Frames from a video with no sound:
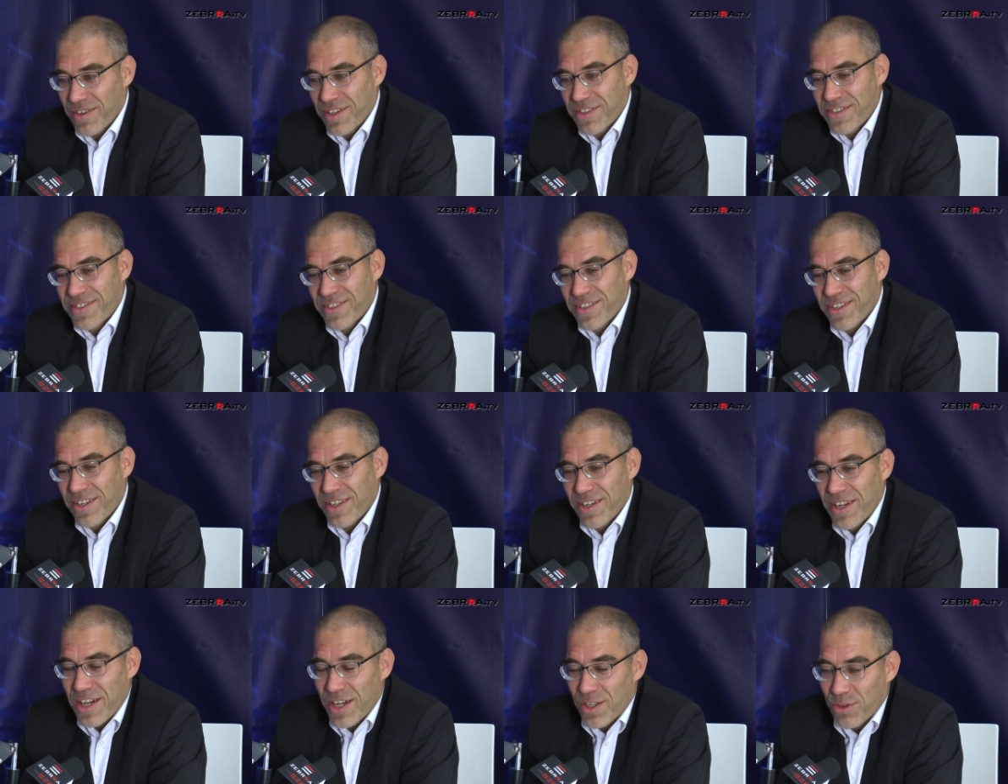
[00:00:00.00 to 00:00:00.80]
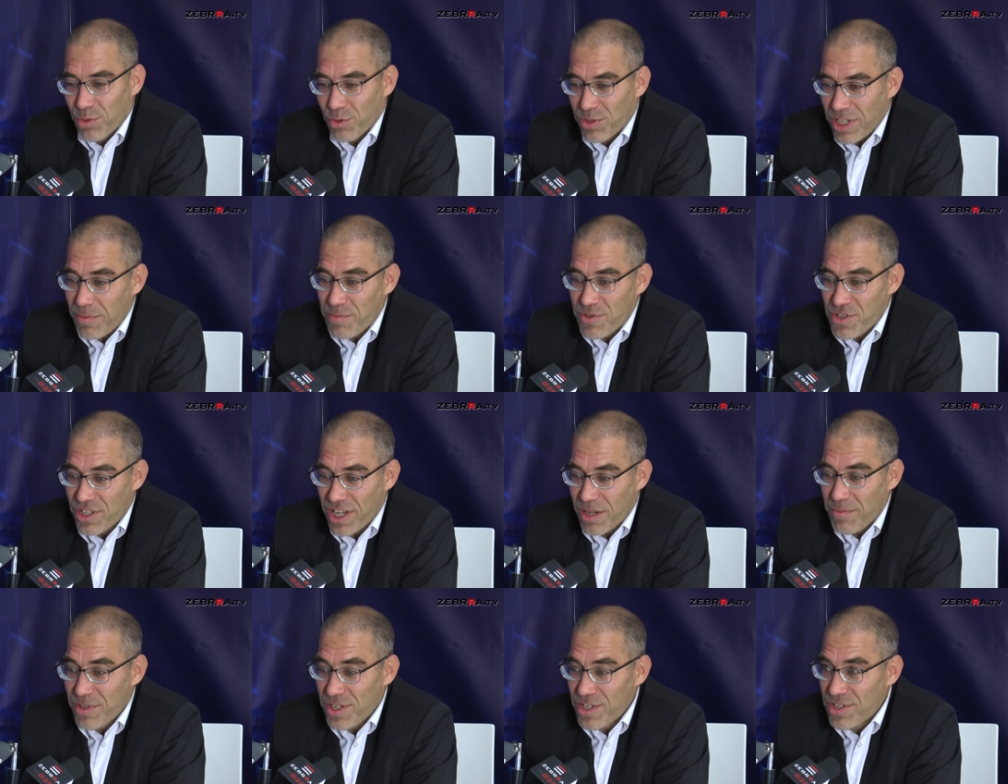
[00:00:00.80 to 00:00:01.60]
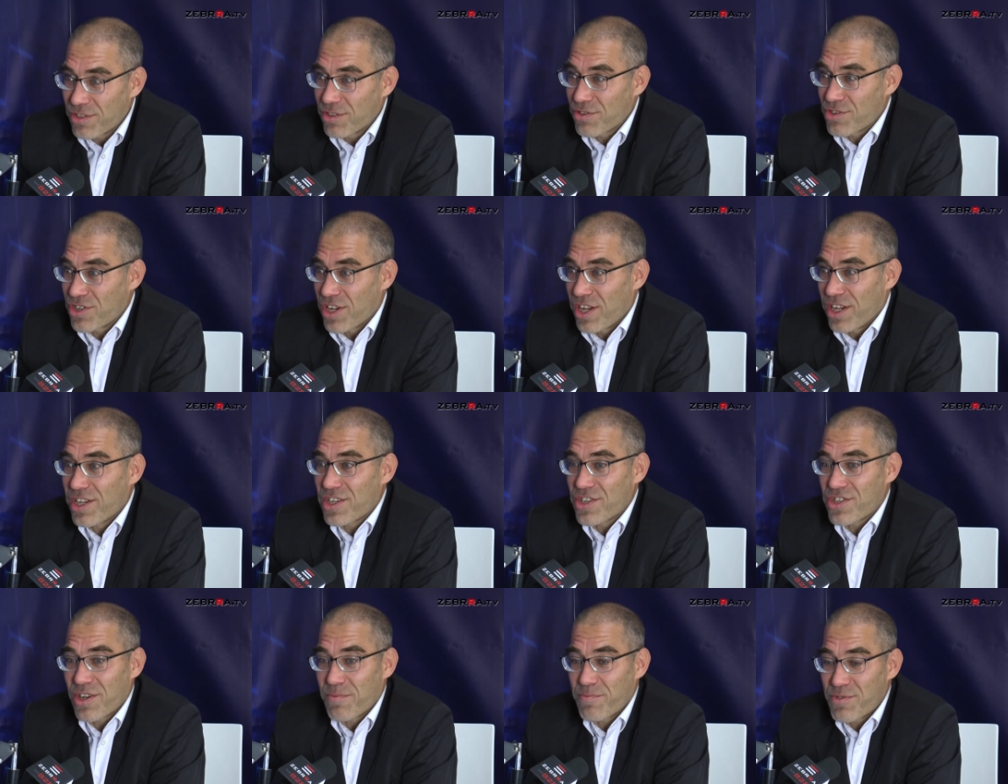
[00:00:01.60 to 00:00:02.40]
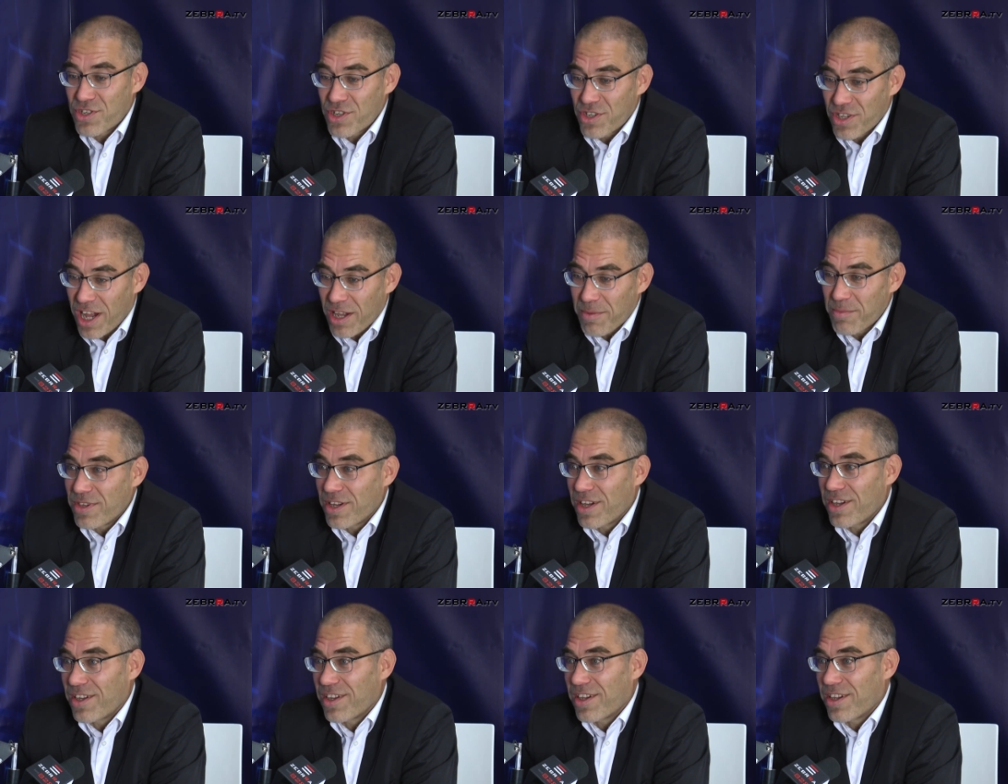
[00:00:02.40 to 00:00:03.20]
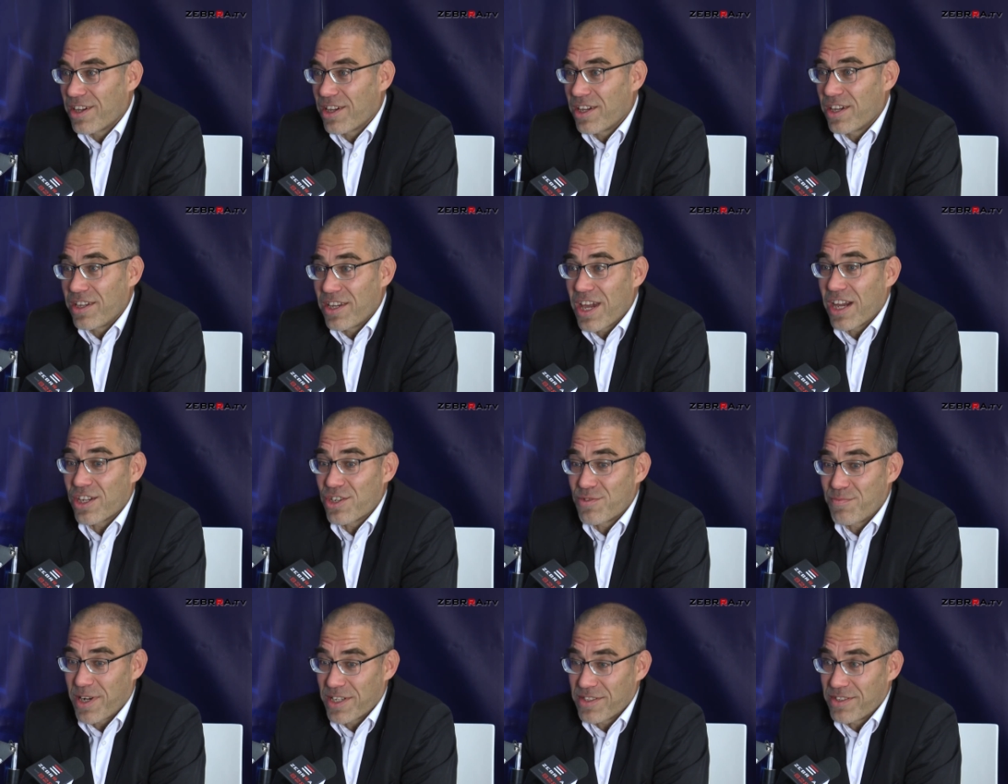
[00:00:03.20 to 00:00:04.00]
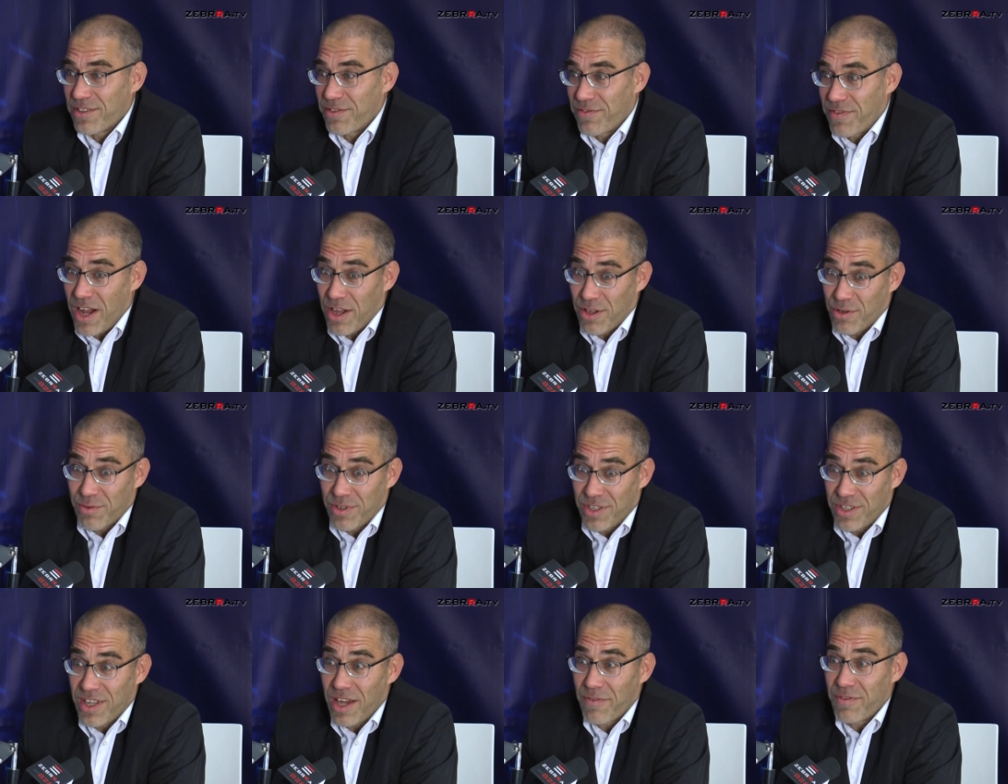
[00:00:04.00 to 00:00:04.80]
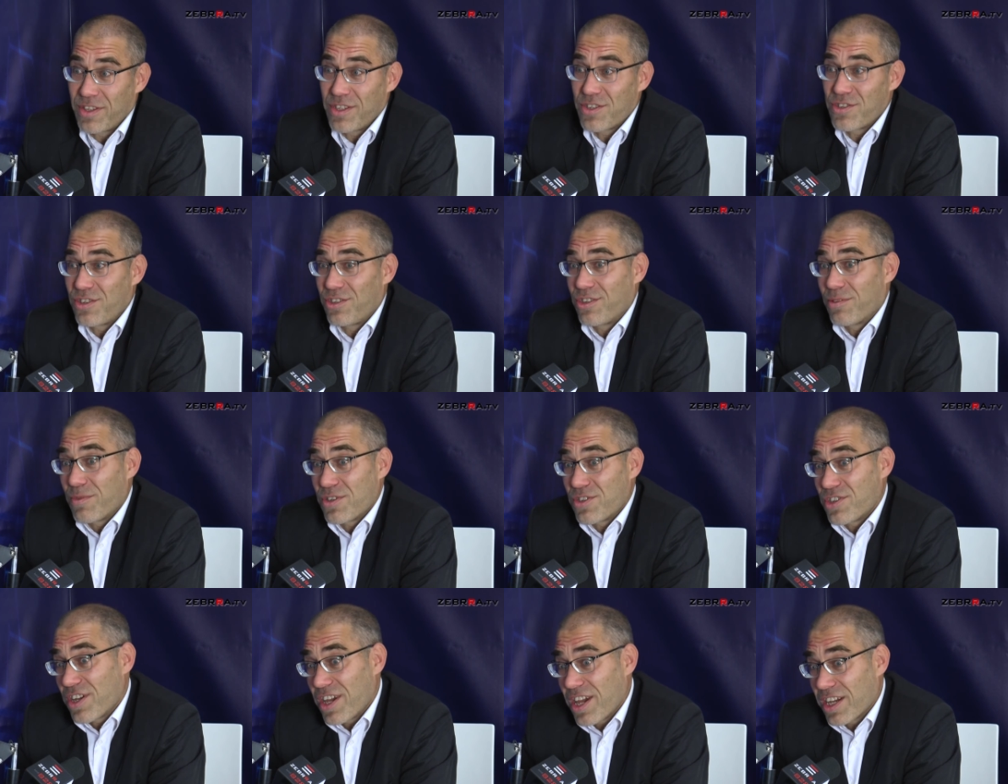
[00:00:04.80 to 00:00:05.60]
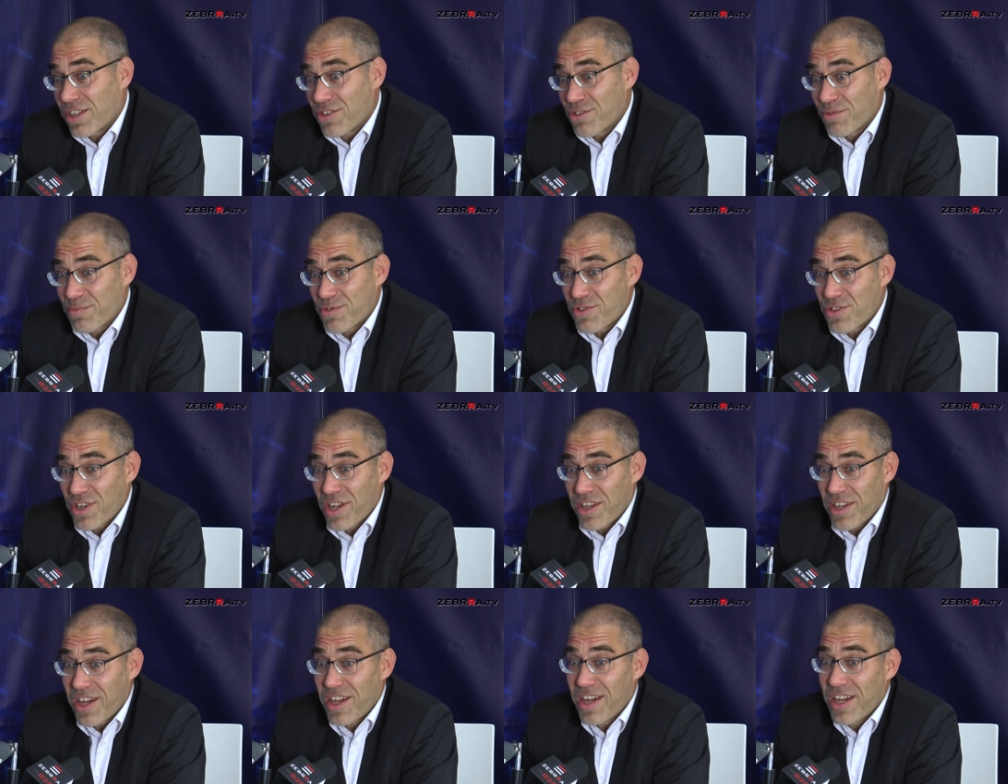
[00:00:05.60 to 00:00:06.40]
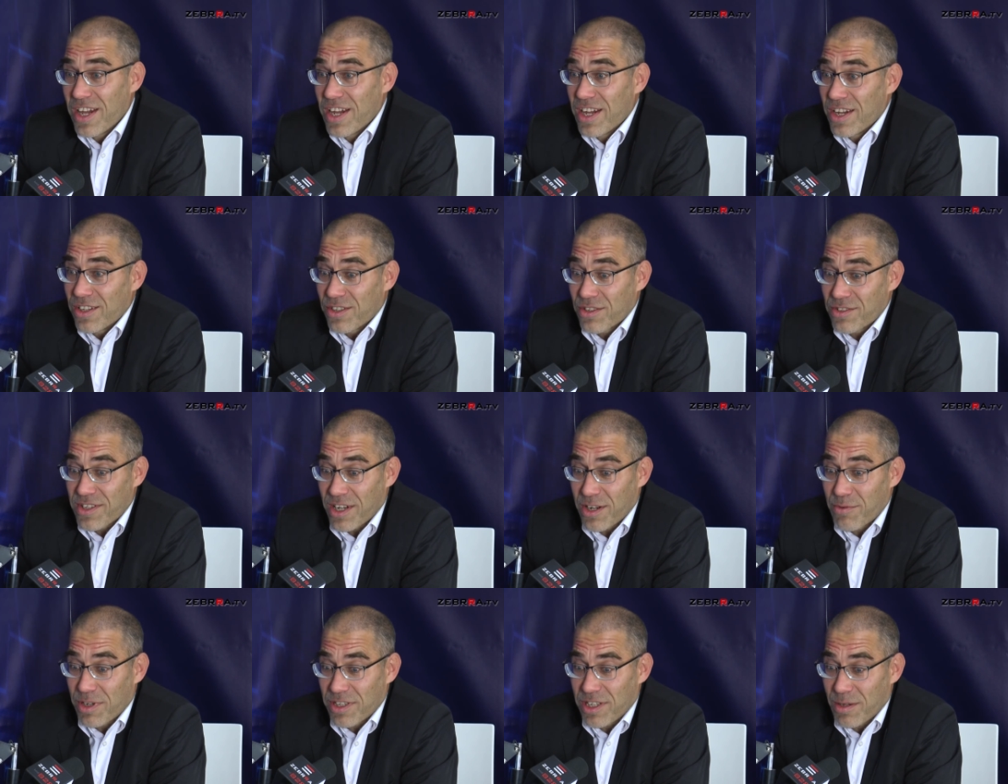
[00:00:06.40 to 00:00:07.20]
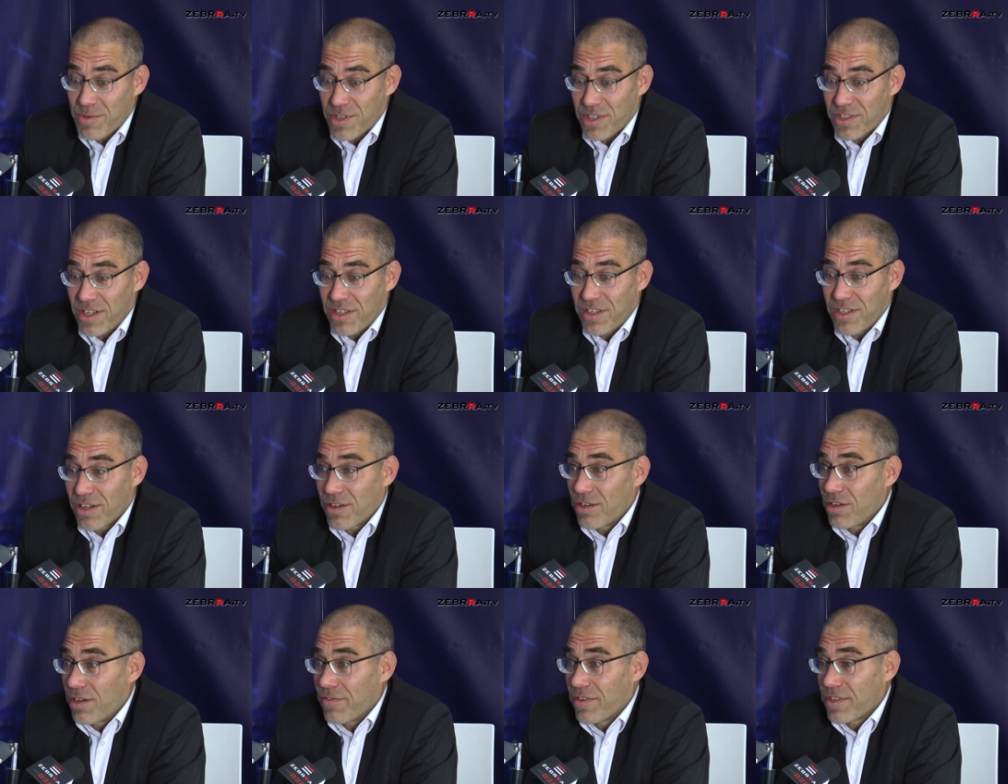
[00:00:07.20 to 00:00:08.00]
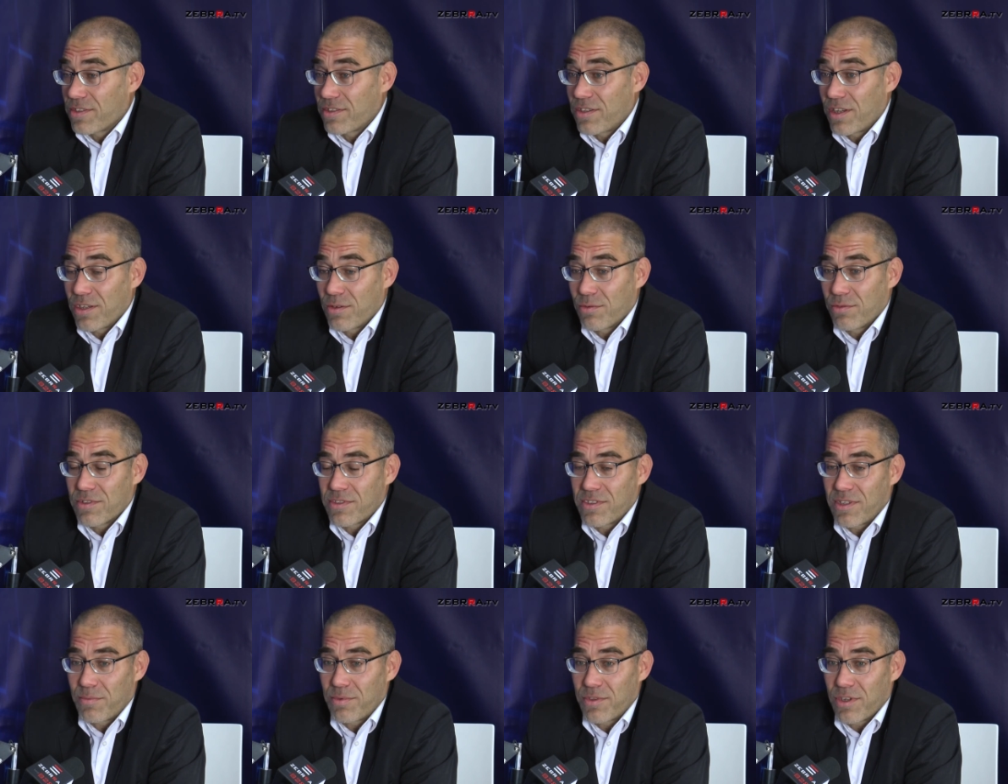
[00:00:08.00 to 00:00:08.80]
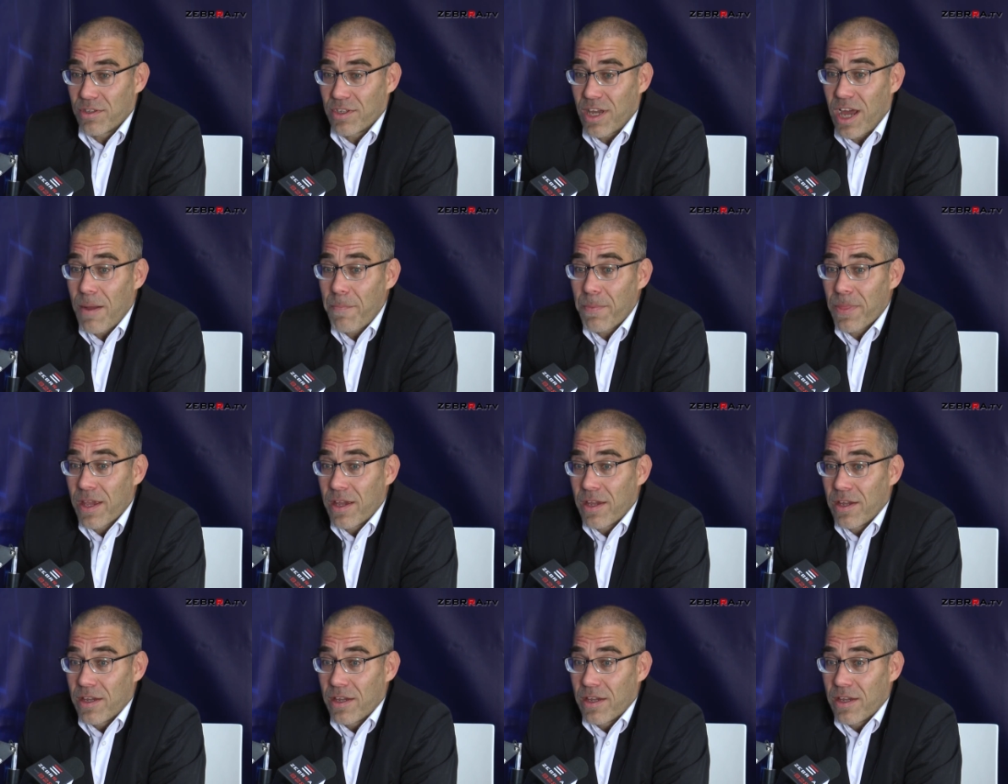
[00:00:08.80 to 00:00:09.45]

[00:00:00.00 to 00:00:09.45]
Więc e, tutaj przynajmniej się to dzieje, że przynajmniej e, jakieś prace trwają i nawet jeżeli to będzie jakieś opóźnienie, to zakładam, że ta linia kolejowa zostanie udostępniona.